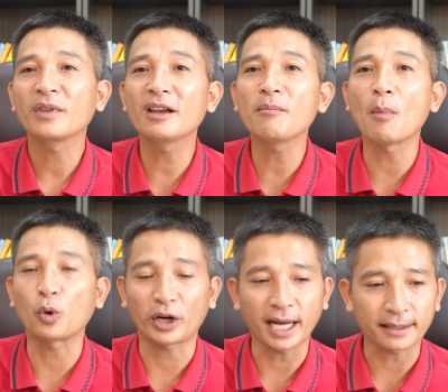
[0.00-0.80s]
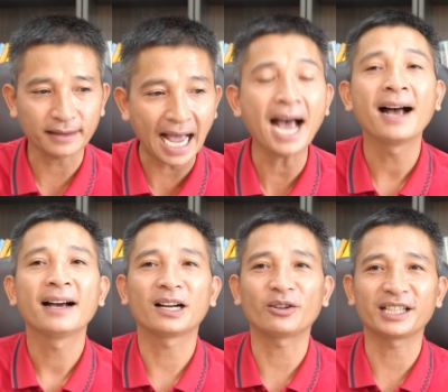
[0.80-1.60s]
nhưng một hecta
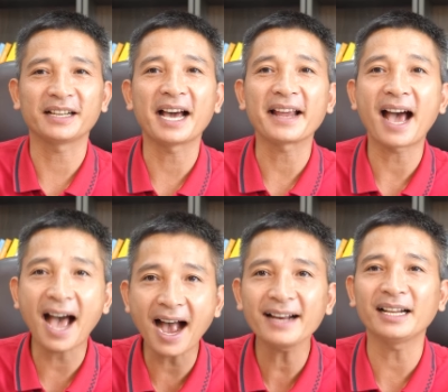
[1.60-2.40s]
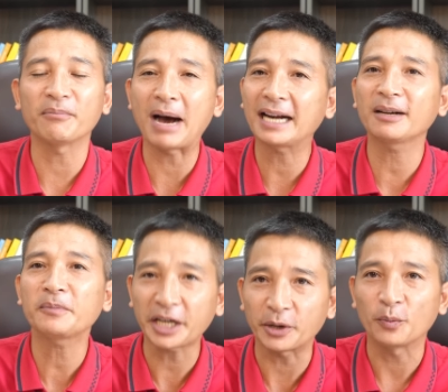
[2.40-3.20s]
nó chỉ đẩy hai đến ba
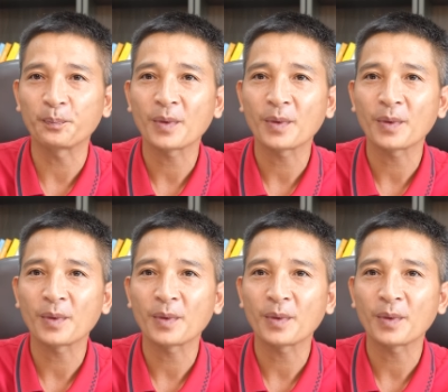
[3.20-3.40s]
trăm triệu.